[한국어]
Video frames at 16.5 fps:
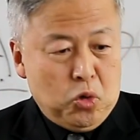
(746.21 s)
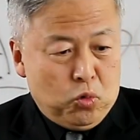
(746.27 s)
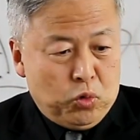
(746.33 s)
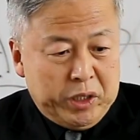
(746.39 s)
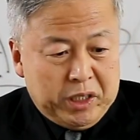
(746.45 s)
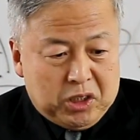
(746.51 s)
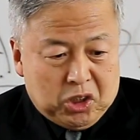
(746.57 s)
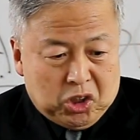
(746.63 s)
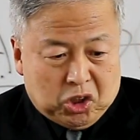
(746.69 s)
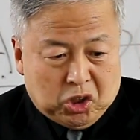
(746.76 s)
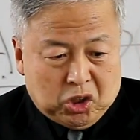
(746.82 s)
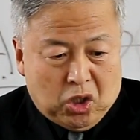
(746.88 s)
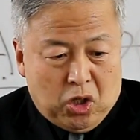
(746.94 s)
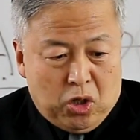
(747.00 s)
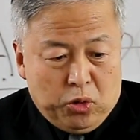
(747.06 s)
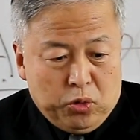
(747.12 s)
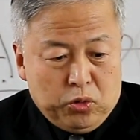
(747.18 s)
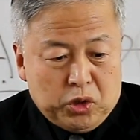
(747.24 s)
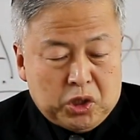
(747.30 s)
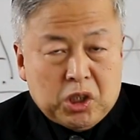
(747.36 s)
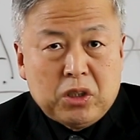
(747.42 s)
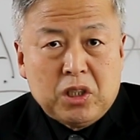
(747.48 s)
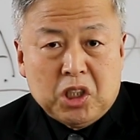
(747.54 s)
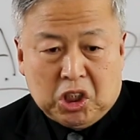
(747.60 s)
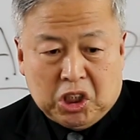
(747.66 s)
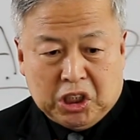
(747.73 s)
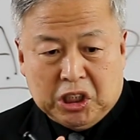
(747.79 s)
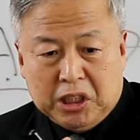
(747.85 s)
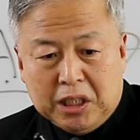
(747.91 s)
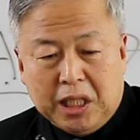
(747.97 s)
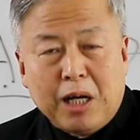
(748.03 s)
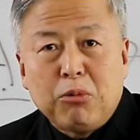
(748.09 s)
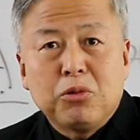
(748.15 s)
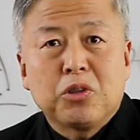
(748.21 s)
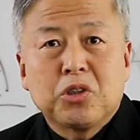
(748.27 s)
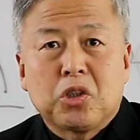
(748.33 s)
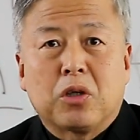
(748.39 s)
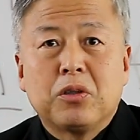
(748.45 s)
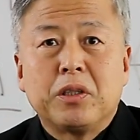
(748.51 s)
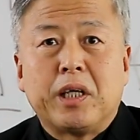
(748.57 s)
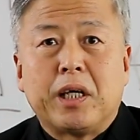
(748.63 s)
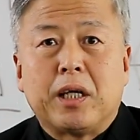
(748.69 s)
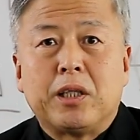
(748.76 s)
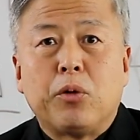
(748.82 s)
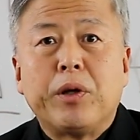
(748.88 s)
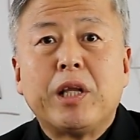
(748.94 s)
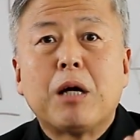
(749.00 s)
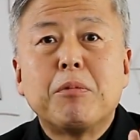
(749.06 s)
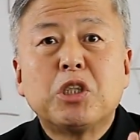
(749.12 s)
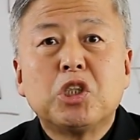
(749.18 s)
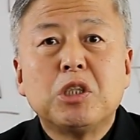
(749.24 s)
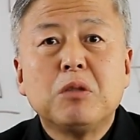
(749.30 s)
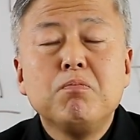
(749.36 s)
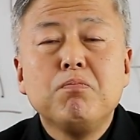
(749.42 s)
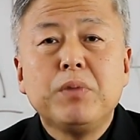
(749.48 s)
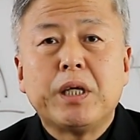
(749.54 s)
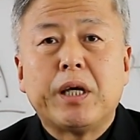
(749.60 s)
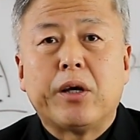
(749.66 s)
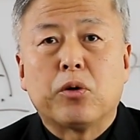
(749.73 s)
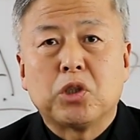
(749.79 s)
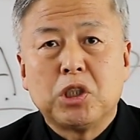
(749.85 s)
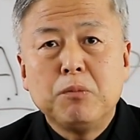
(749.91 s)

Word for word: 우리는 그 성육신을 신앙으로 접근해야 돼 왜냐하면 신비예요.